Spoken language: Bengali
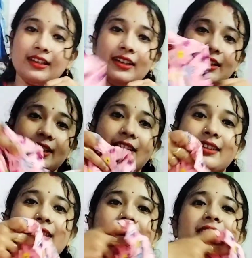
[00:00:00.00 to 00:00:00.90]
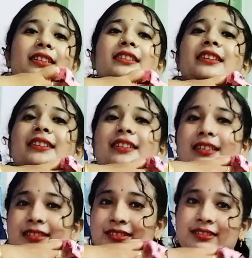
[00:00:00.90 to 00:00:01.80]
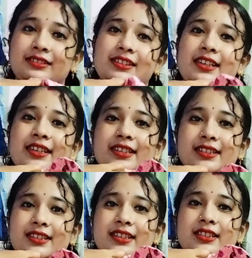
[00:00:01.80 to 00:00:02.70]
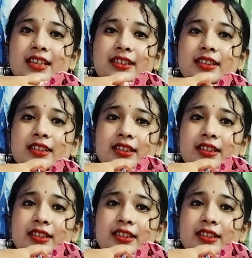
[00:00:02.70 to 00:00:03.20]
মানে এটার সাথে এটা লেগিংসের সাথে